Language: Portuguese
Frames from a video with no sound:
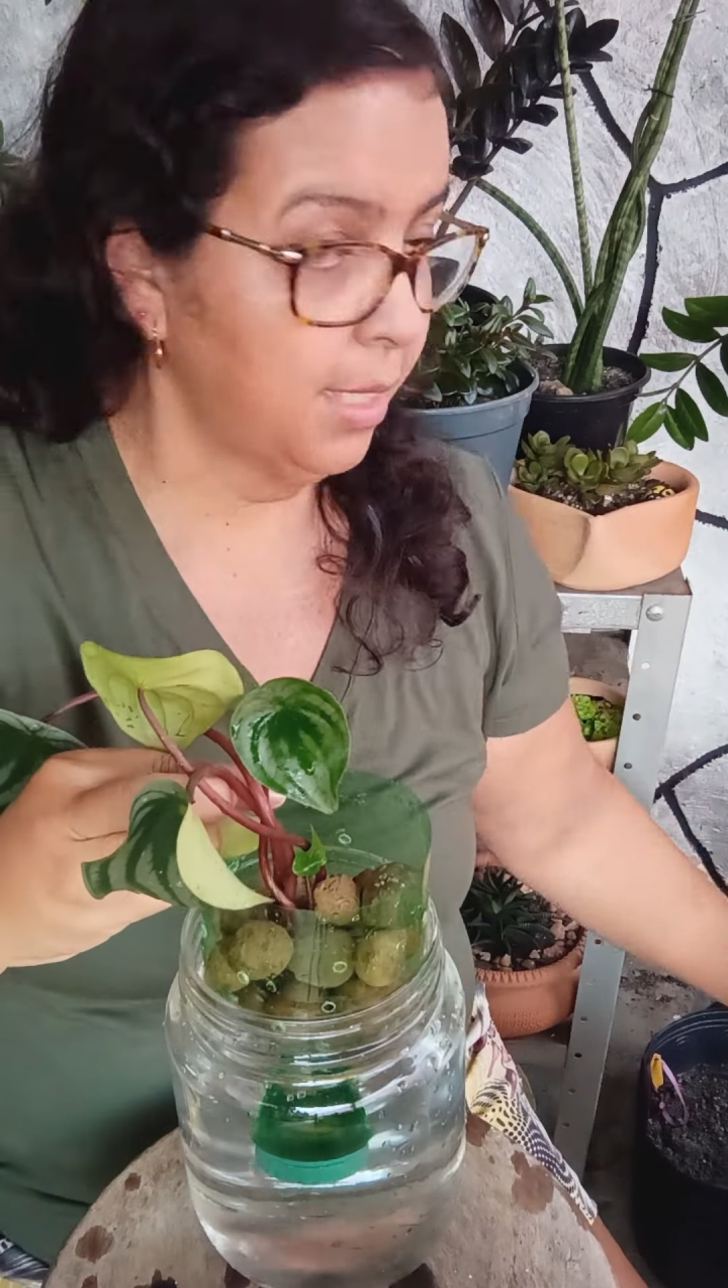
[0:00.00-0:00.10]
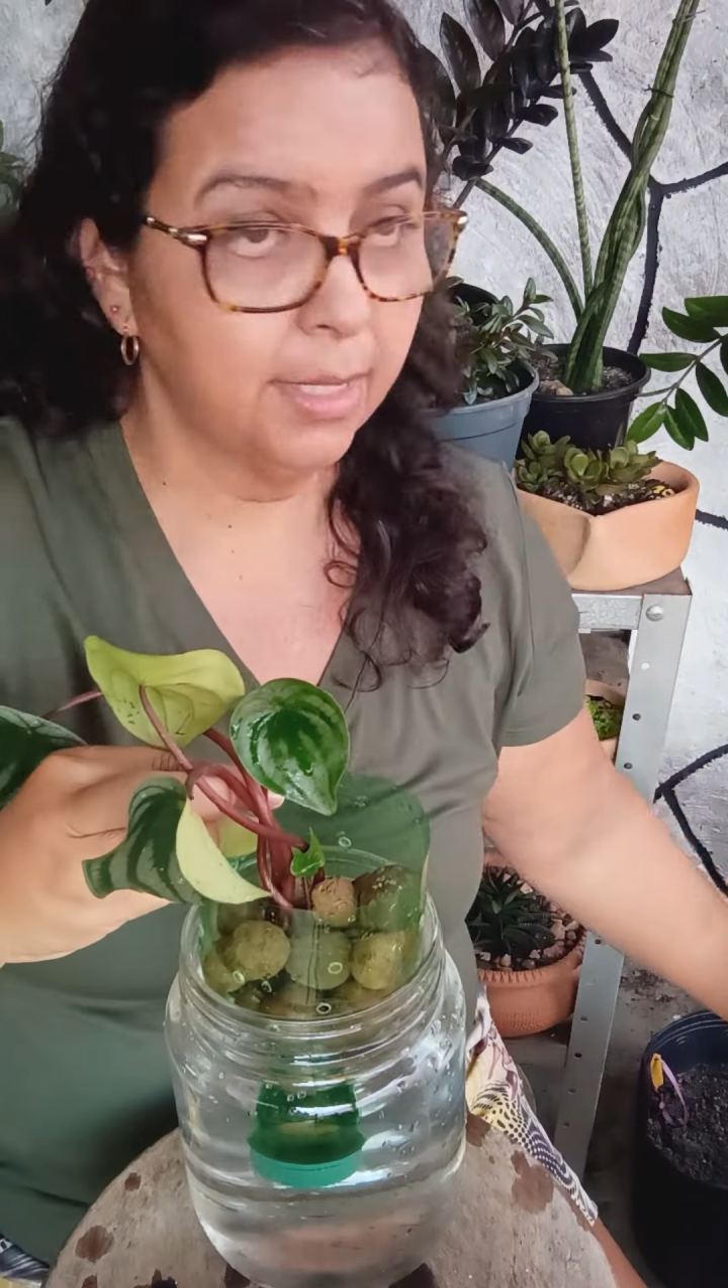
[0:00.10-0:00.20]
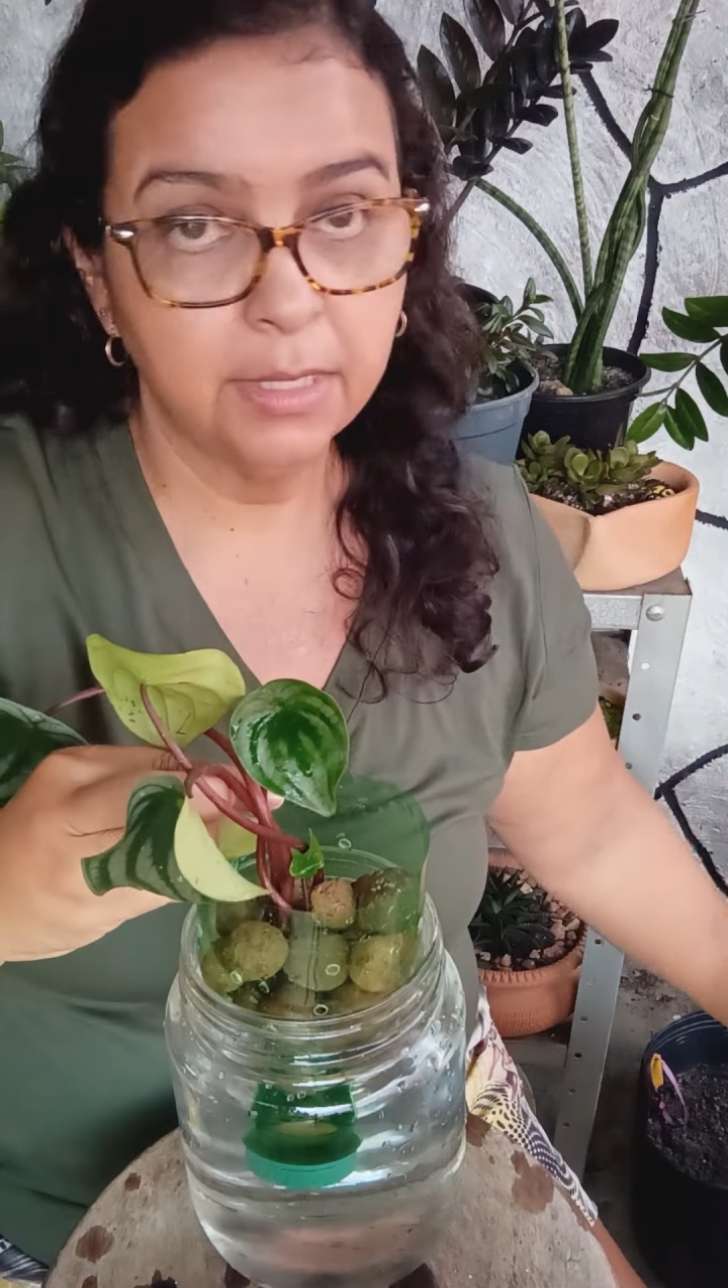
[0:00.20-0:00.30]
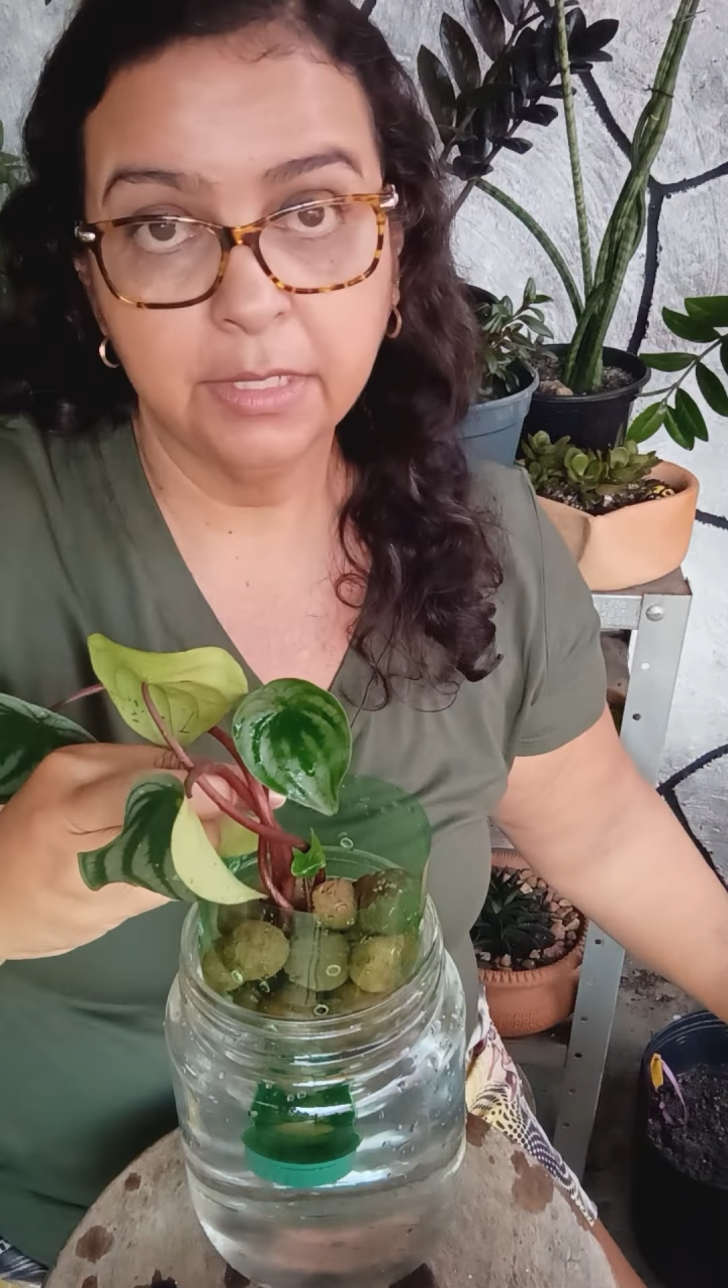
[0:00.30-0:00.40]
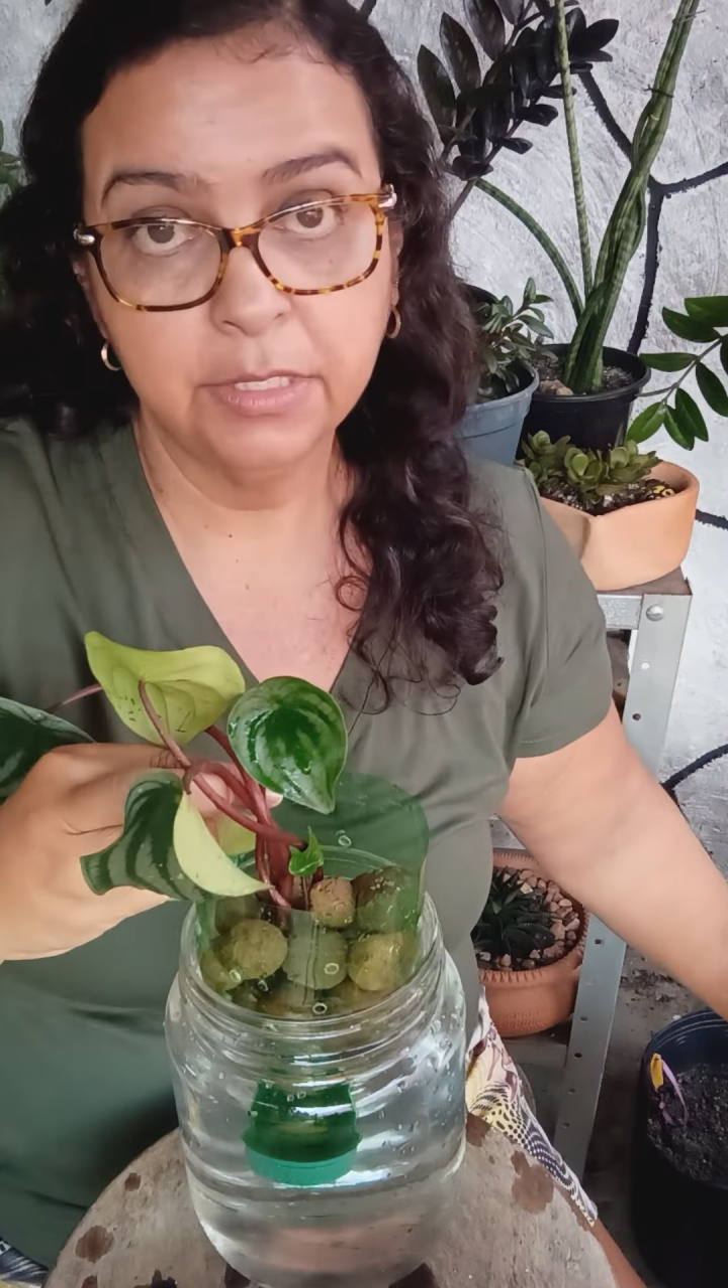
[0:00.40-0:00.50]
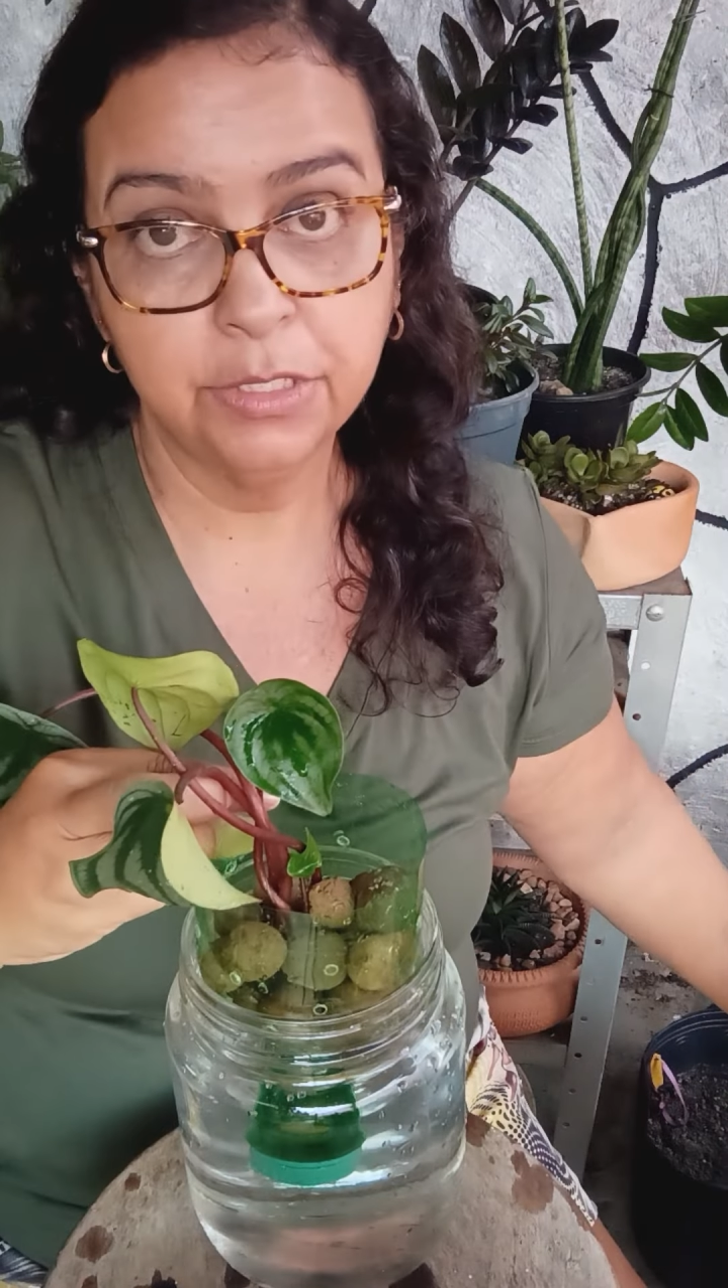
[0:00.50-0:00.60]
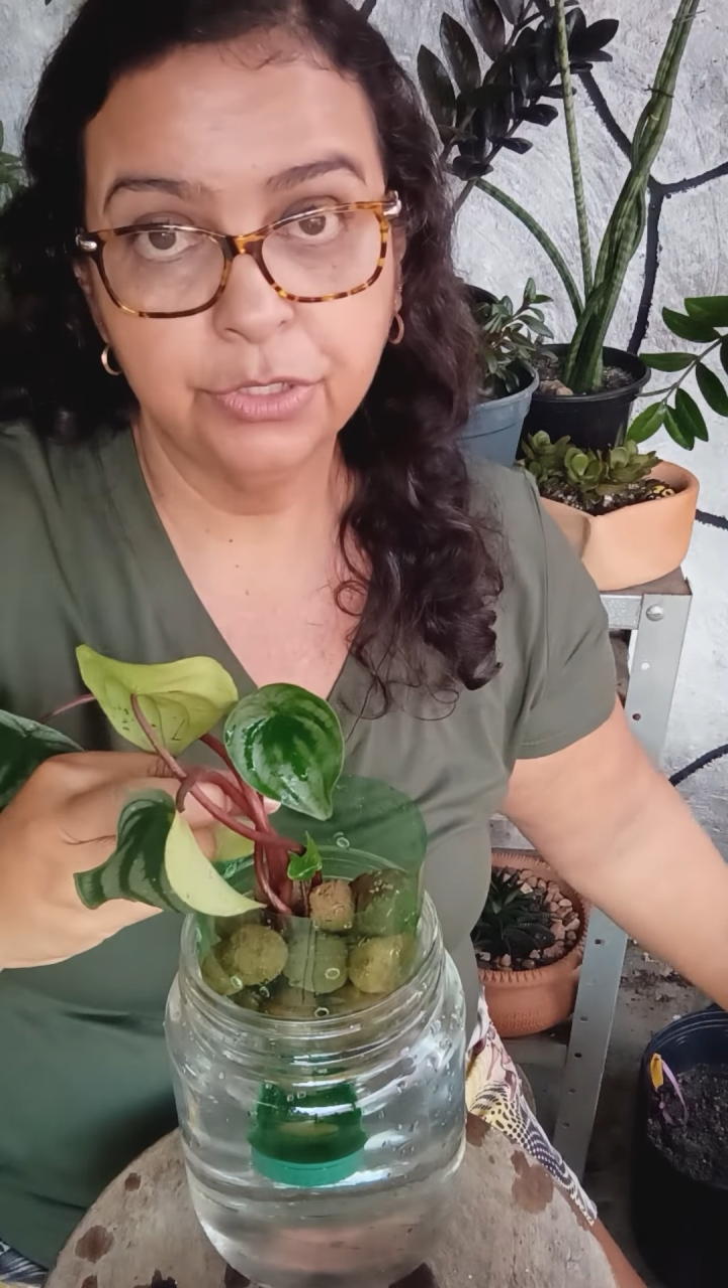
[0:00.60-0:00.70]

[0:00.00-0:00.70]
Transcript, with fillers: cada 15